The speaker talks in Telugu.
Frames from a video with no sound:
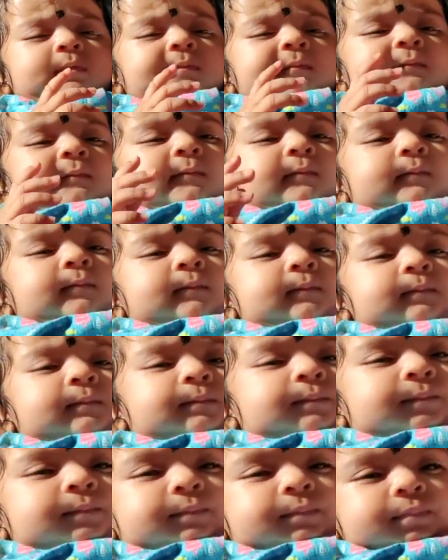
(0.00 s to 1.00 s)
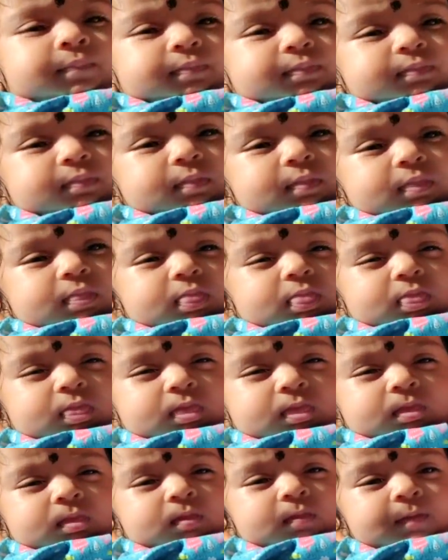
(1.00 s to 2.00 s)
పొద్దు పొద్దున్నే కదా భుజ్ బంగారం
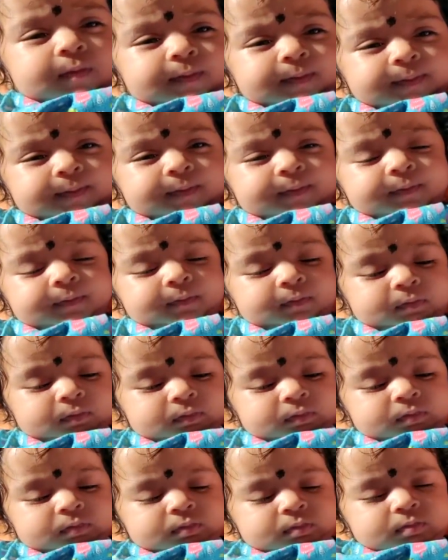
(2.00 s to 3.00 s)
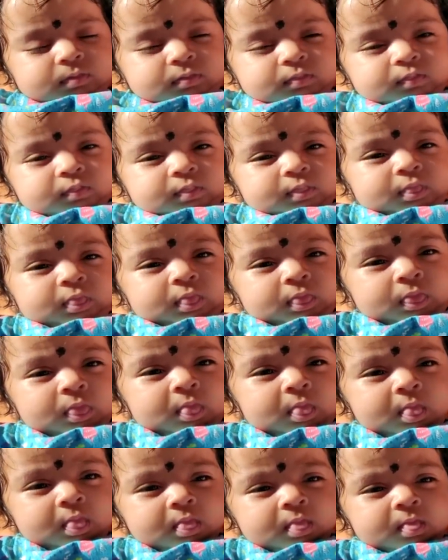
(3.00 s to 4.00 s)
నిద్రలేసింది ఇక్కడైతే కాసేపు ఎండలో పెడుతూ
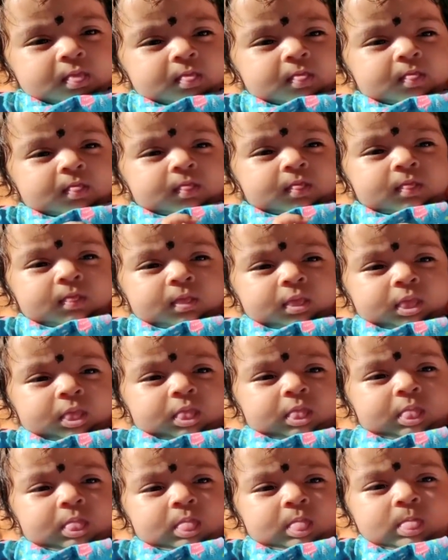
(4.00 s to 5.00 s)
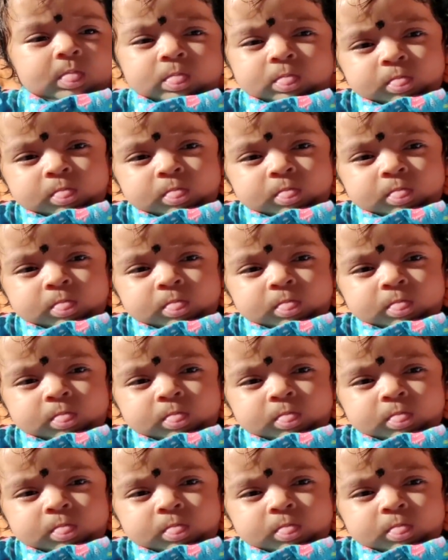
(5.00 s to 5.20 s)
ఉన్నాము సన్ బాత్ అనమాట